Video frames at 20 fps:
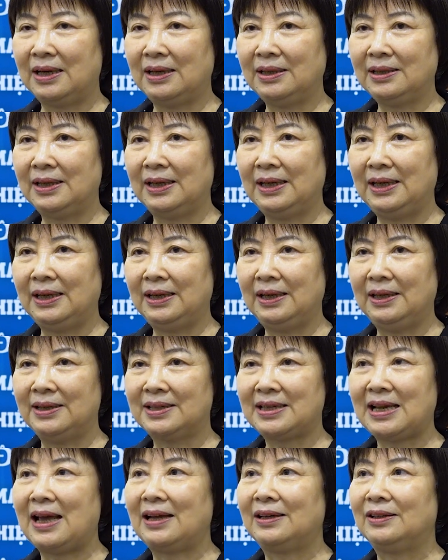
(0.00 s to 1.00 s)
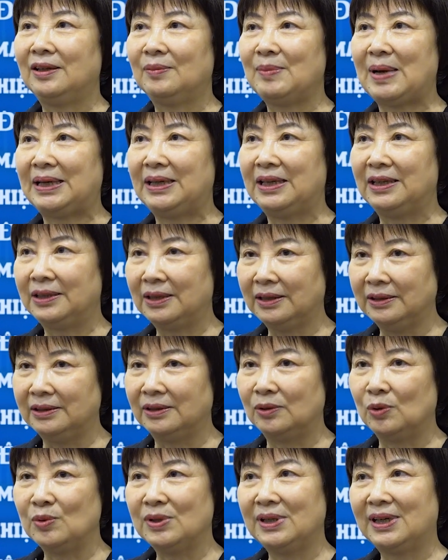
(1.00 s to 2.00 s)
các cái sàn thương mại điện tử
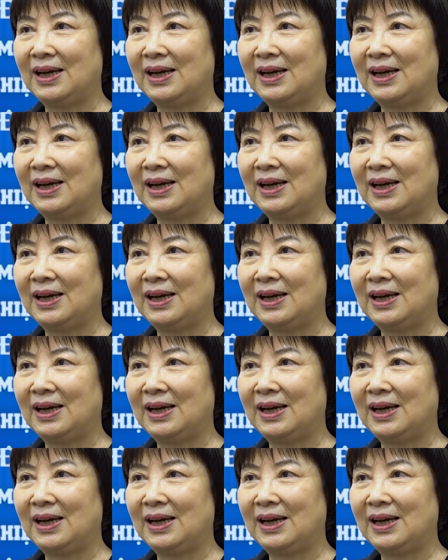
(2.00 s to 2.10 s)
cũng như